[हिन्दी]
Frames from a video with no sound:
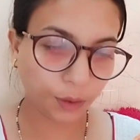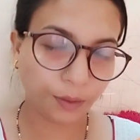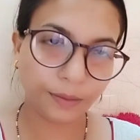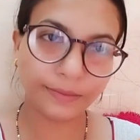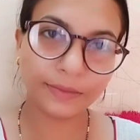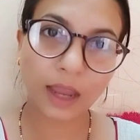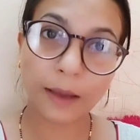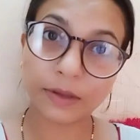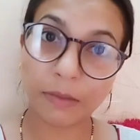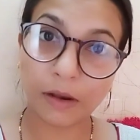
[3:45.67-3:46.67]
तो
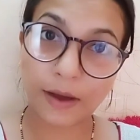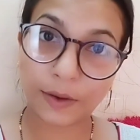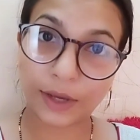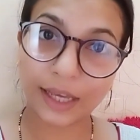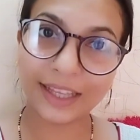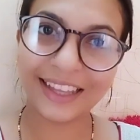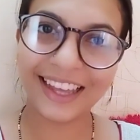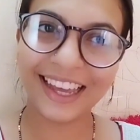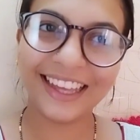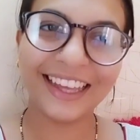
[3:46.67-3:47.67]
आपसे मिलवाऊंगी
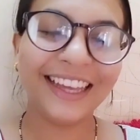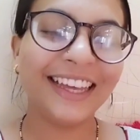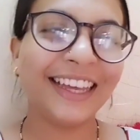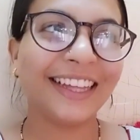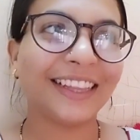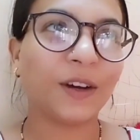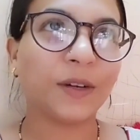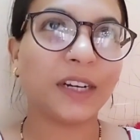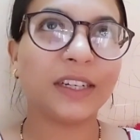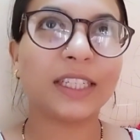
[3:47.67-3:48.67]
ठीक है तो
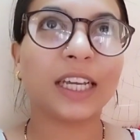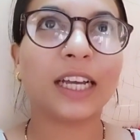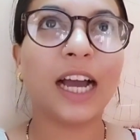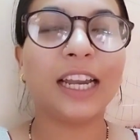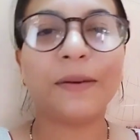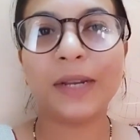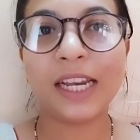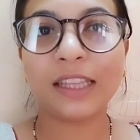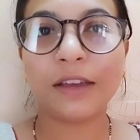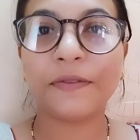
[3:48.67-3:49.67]
फटाफट से खाना
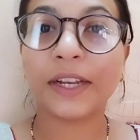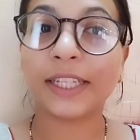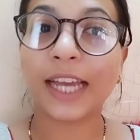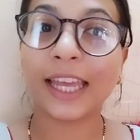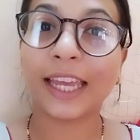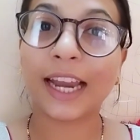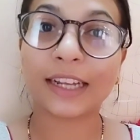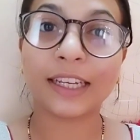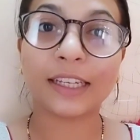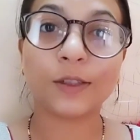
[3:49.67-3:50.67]
बना लेते हैं फिर जाएंगे
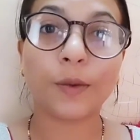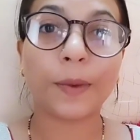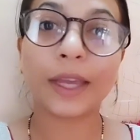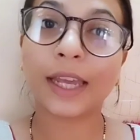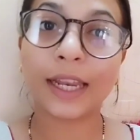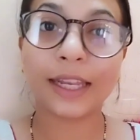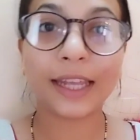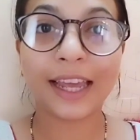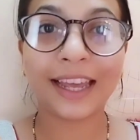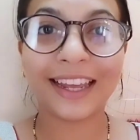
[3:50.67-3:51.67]
राखी की शॉपिंग के
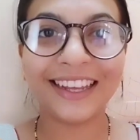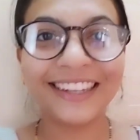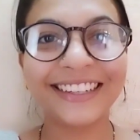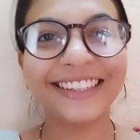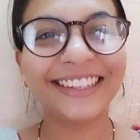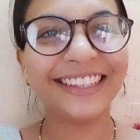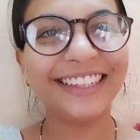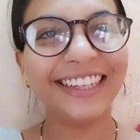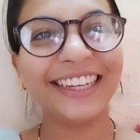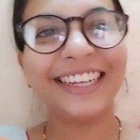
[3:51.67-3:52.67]
लिए
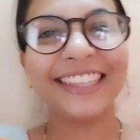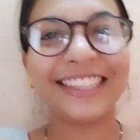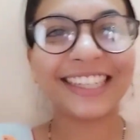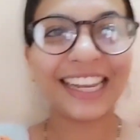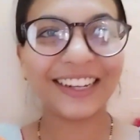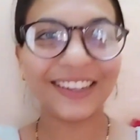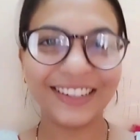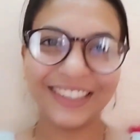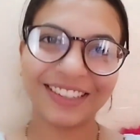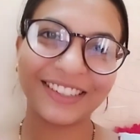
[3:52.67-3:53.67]
चलो
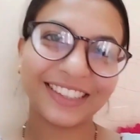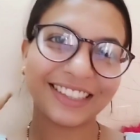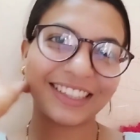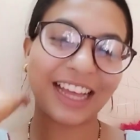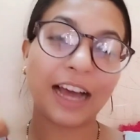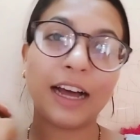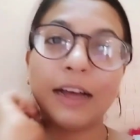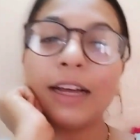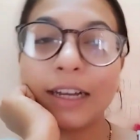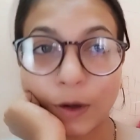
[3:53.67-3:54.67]

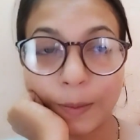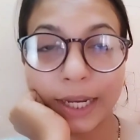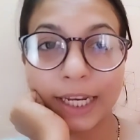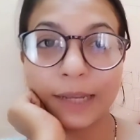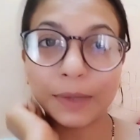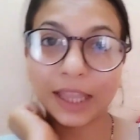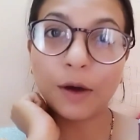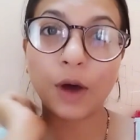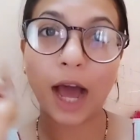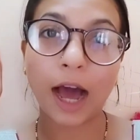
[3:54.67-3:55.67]
कमेंट करके
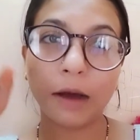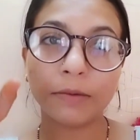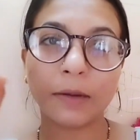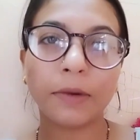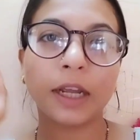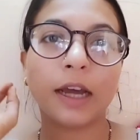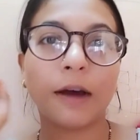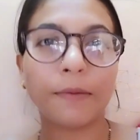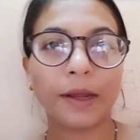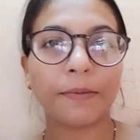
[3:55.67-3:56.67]
बताओ आप सब ने
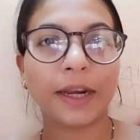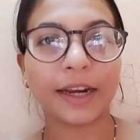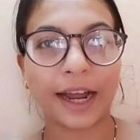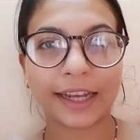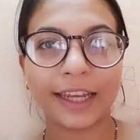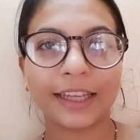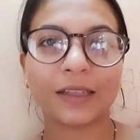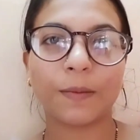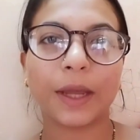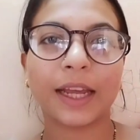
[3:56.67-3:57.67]
अपनी राखी की
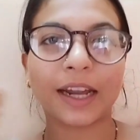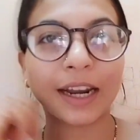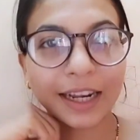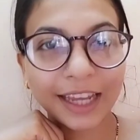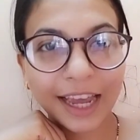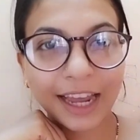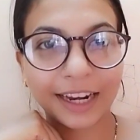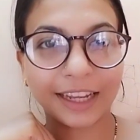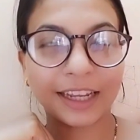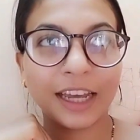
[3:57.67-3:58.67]
शॉपिंग कर ली है या
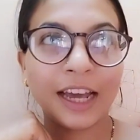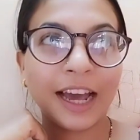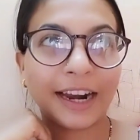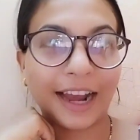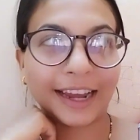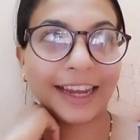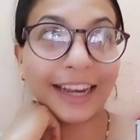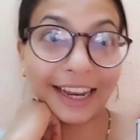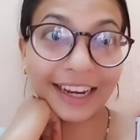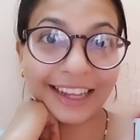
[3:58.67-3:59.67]
नहीं राखी
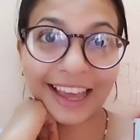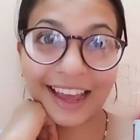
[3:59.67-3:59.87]
ले ली